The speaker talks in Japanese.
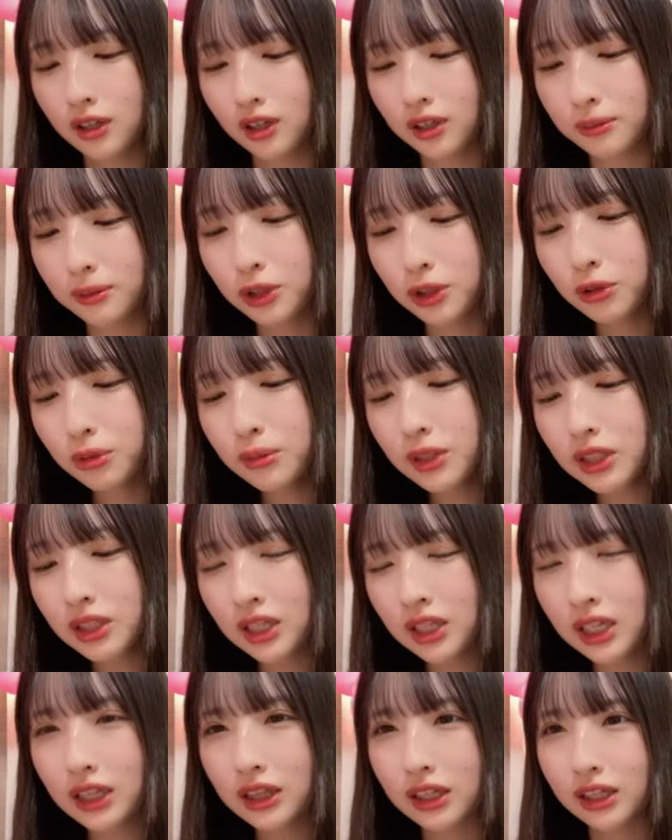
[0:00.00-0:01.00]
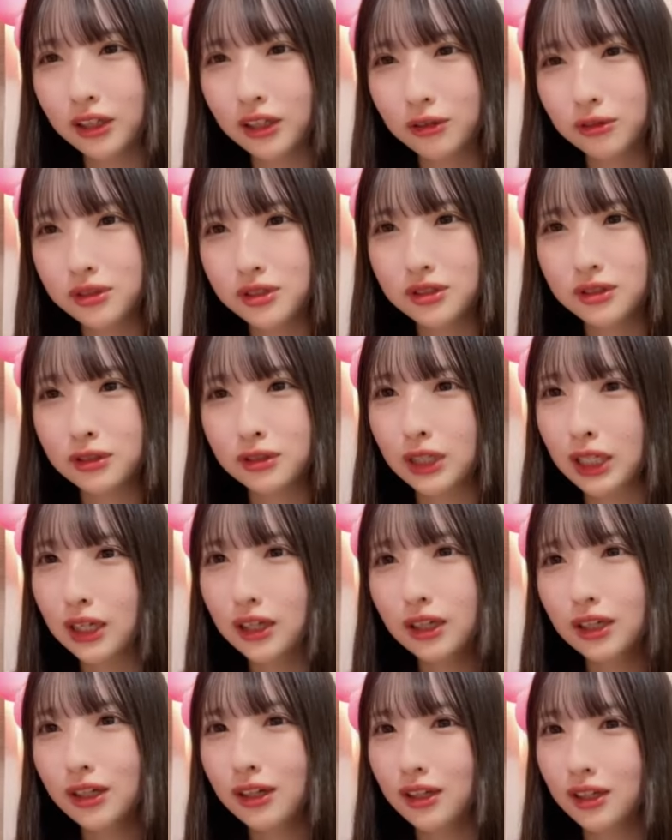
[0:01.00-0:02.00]
え認めてないんだけど普通に
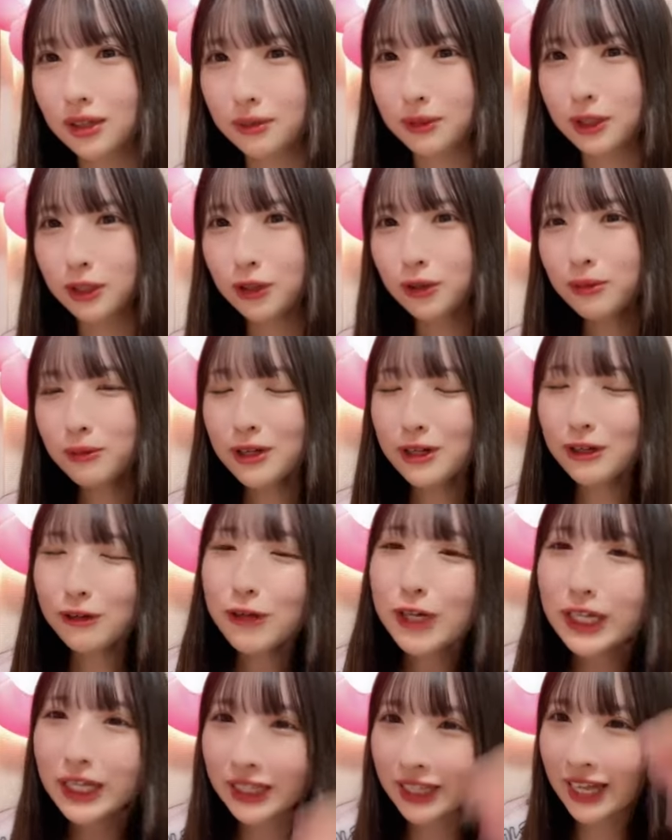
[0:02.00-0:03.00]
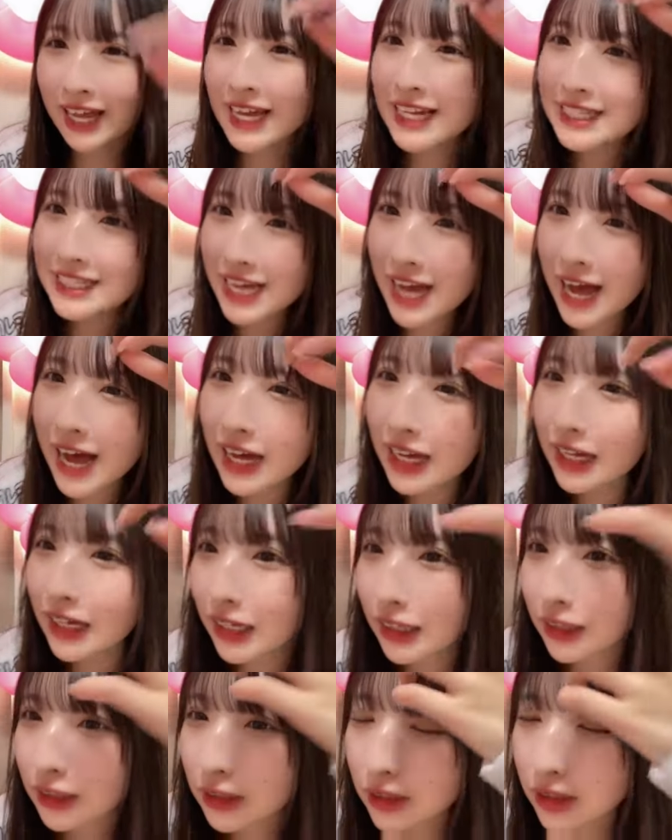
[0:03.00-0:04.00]
え認めるわけないじゃん
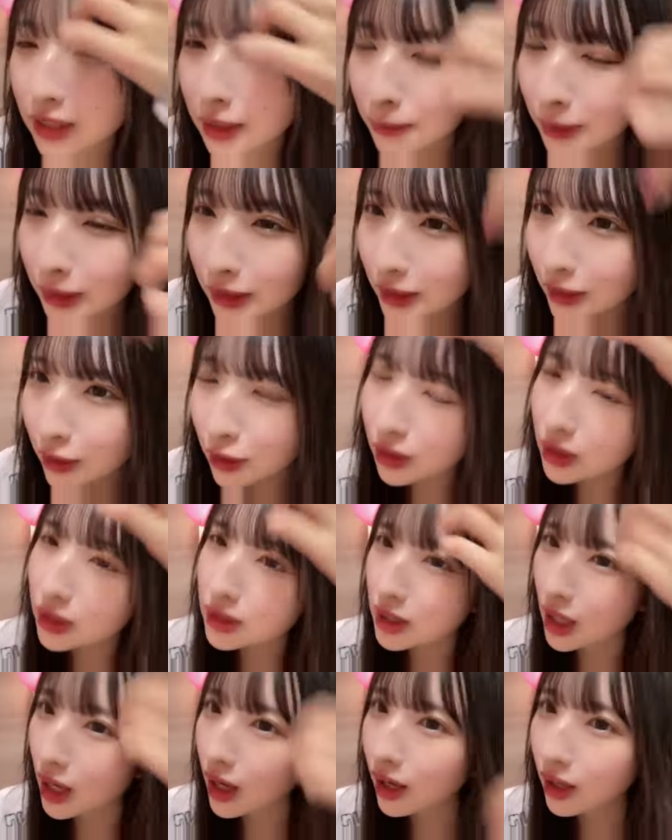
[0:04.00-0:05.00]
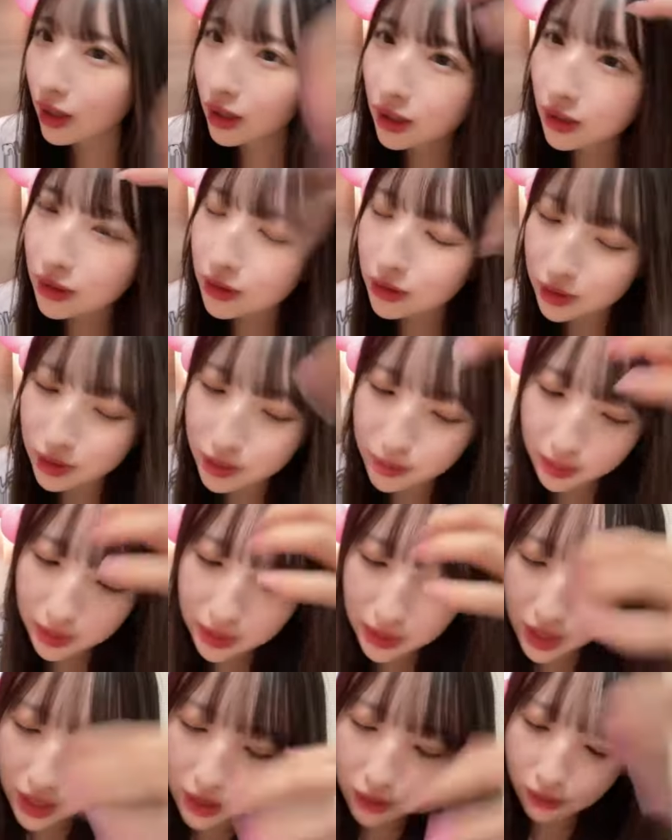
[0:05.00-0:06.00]
黙ってください許しま
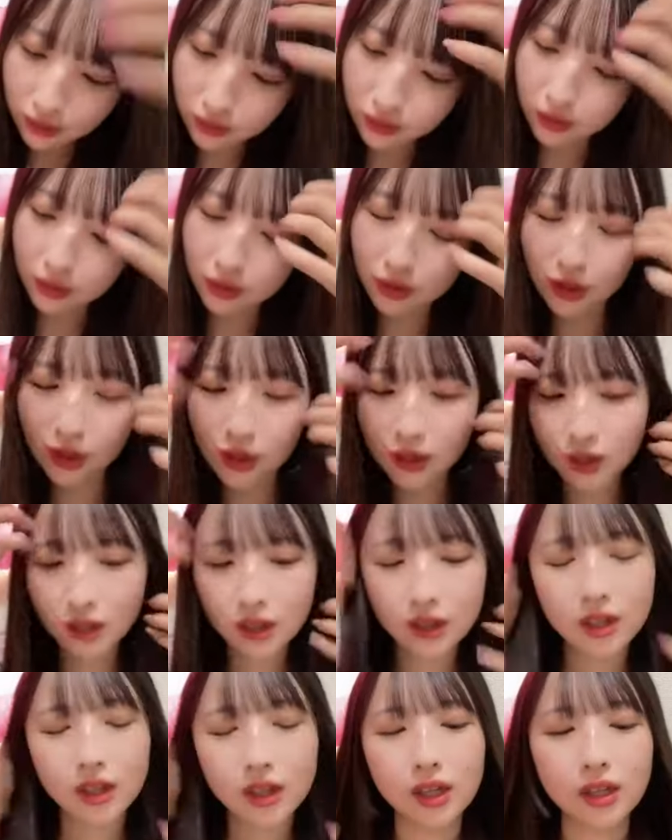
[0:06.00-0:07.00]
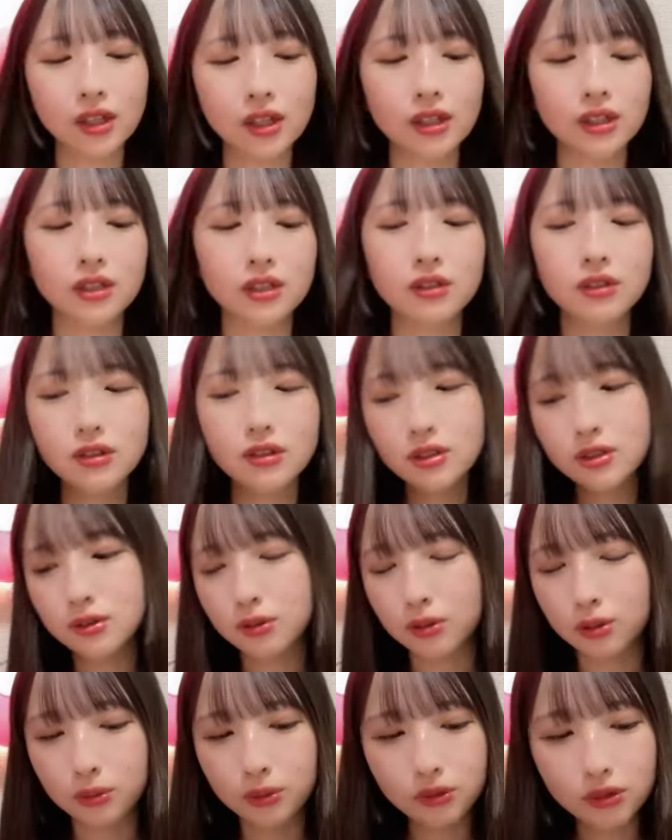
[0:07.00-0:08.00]
せんよえ許す
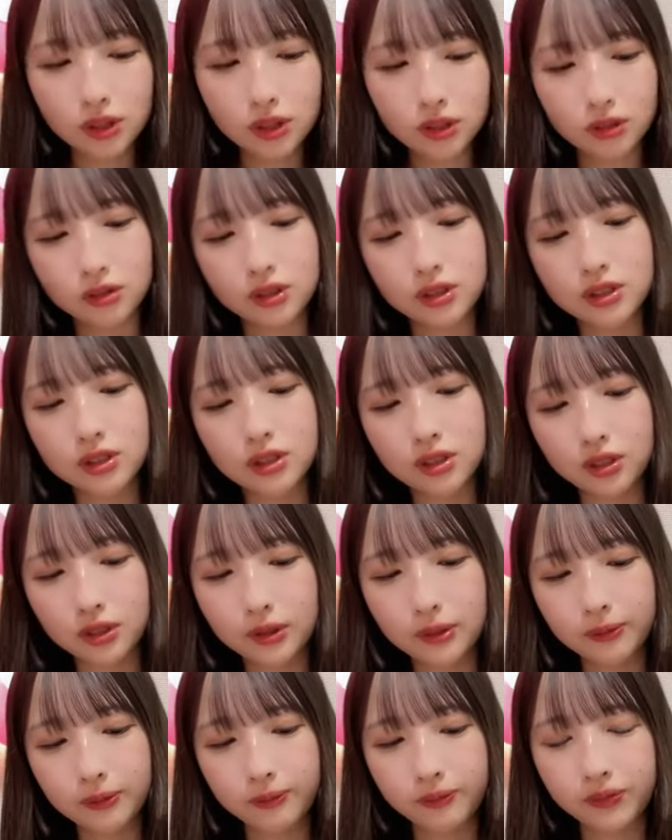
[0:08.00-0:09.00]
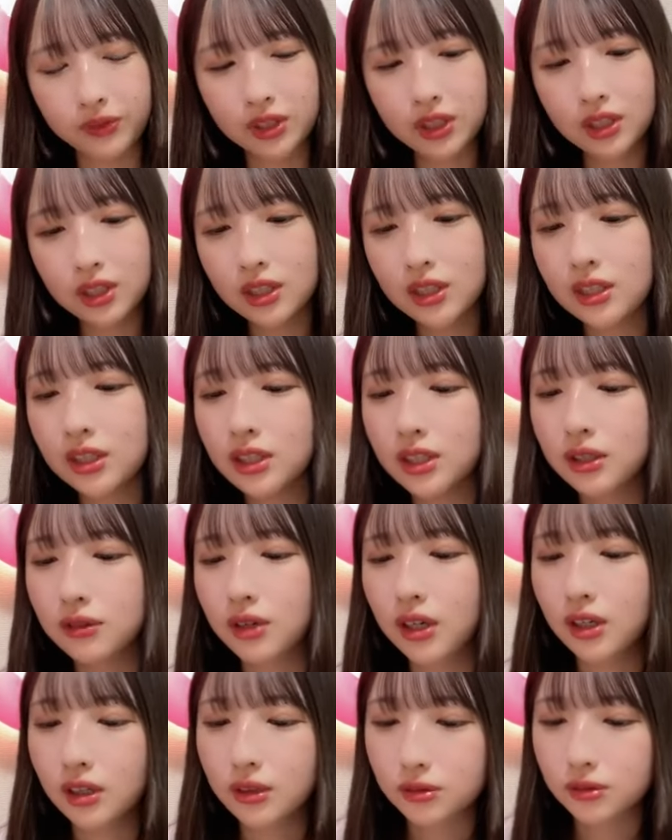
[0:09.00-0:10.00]
と思ってるんですか DD に
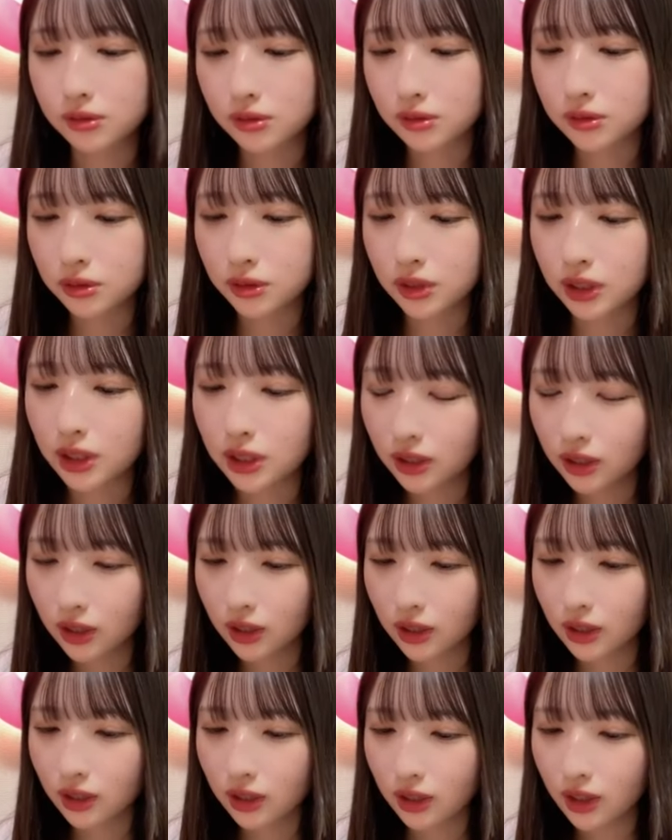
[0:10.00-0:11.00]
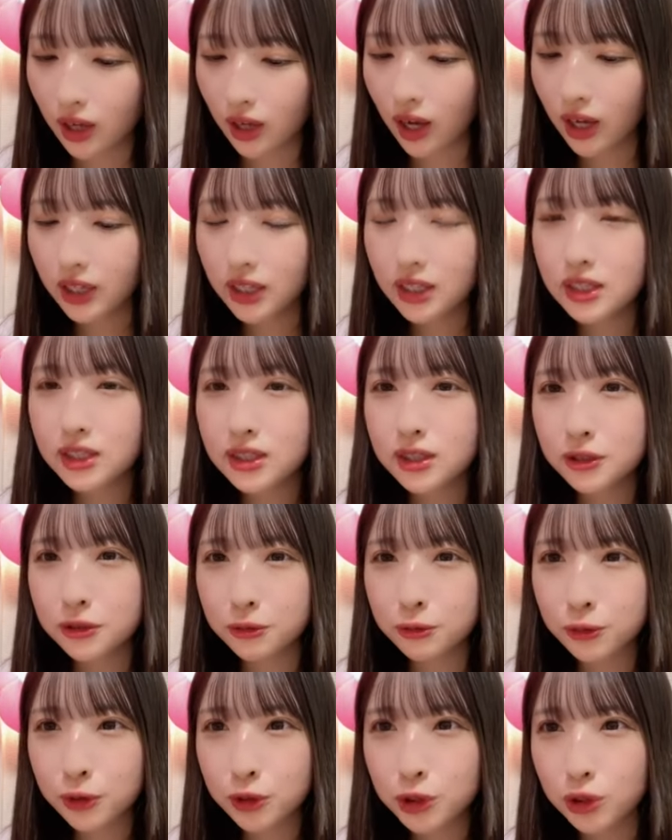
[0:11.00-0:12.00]
は本当にハイリスク
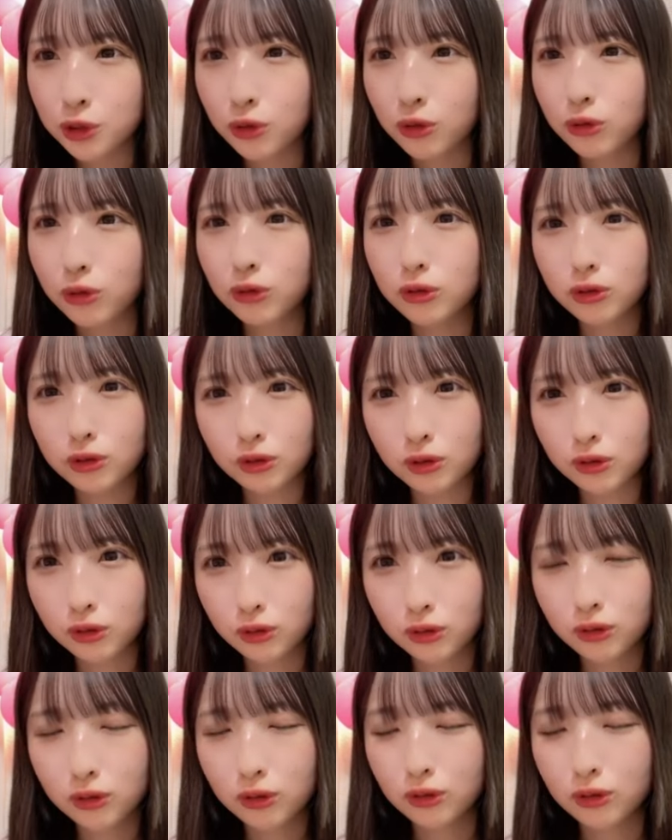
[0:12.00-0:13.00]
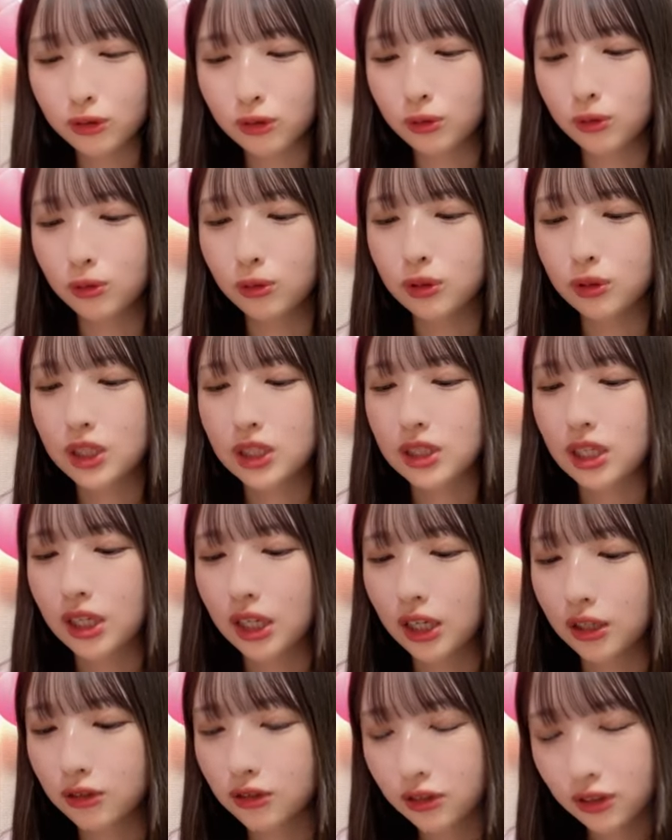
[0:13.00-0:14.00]
袋を捧
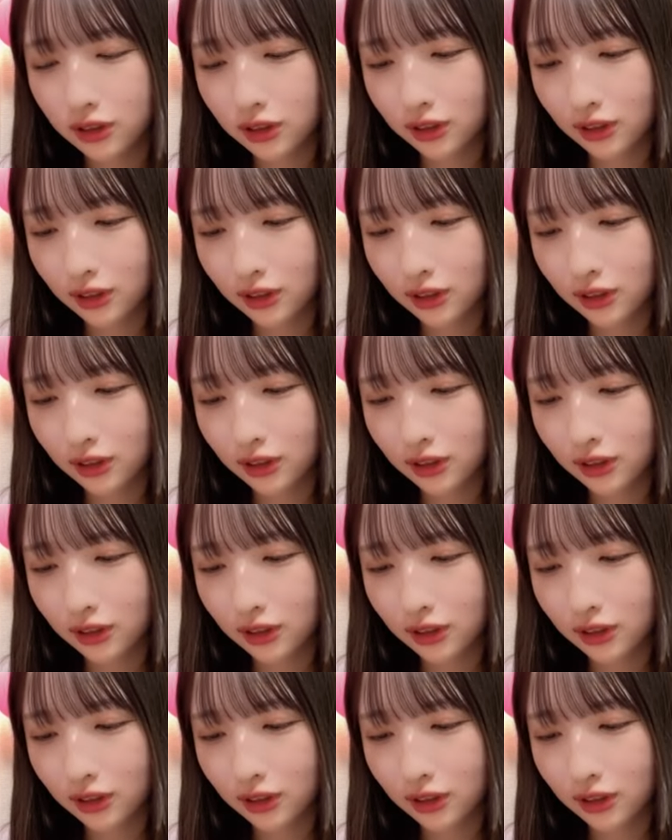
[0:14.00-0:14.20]
げる